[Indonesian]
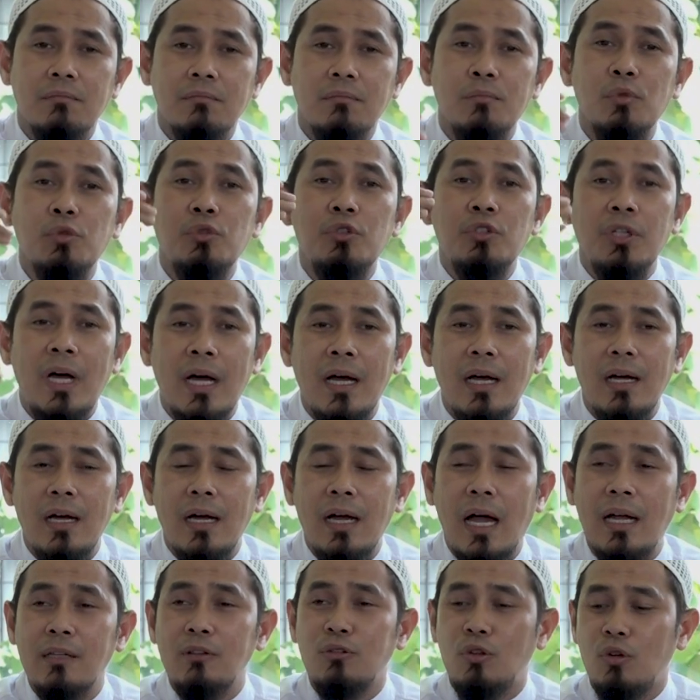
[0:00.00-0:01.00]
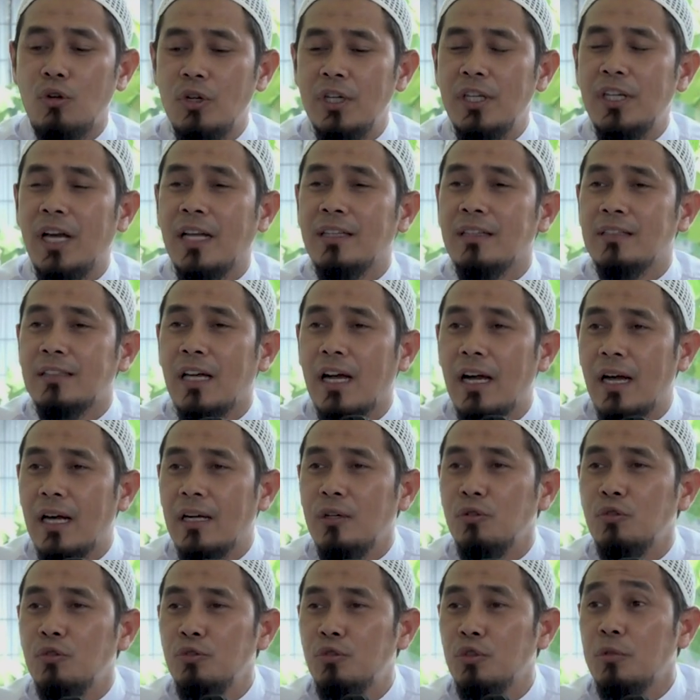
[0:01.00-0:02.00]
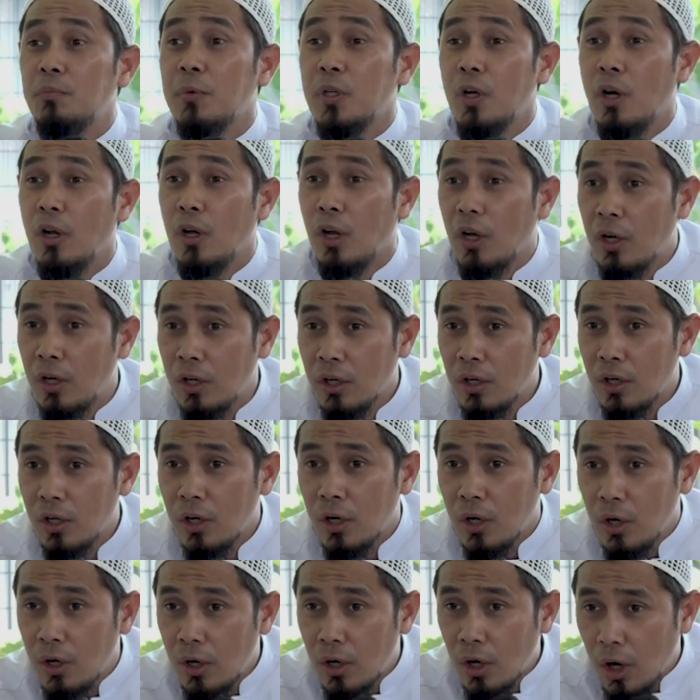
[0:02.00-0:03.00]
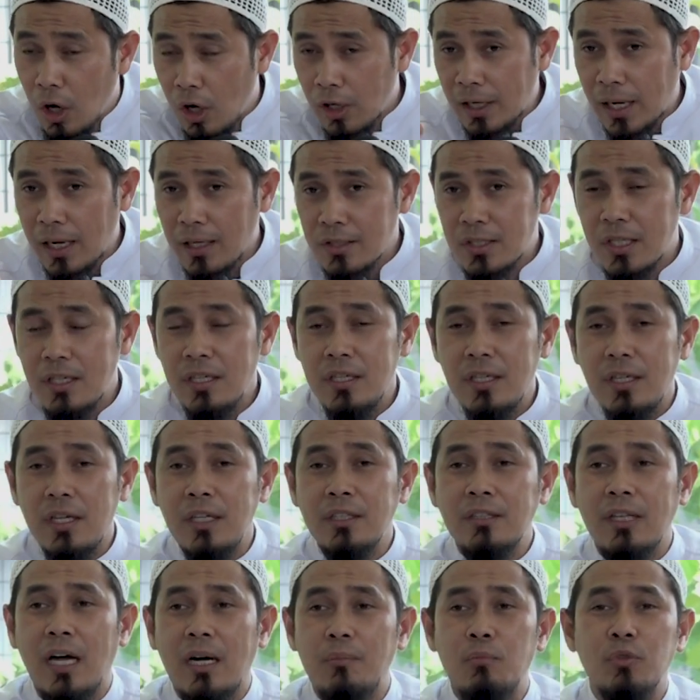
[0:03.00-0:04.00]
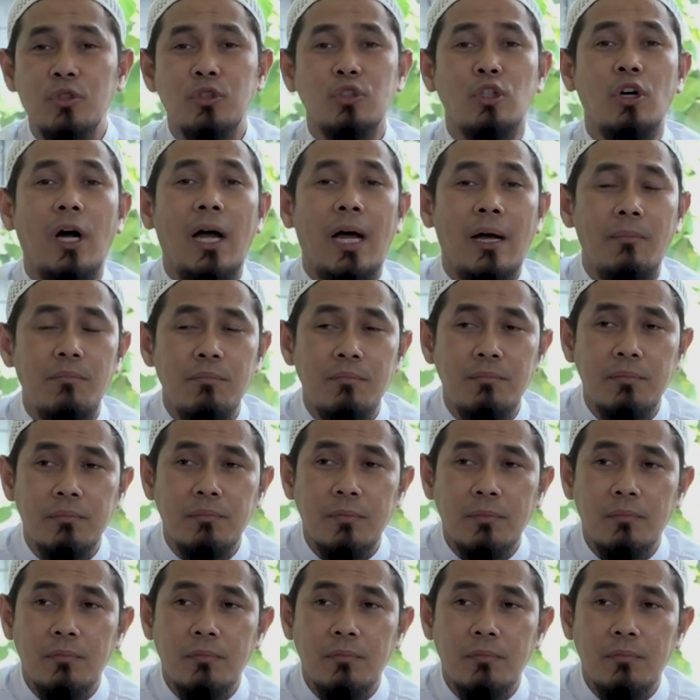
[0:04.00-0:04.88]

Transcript: mudah atau ringan tangan untuk menolong orang. Jadi it'amu to'am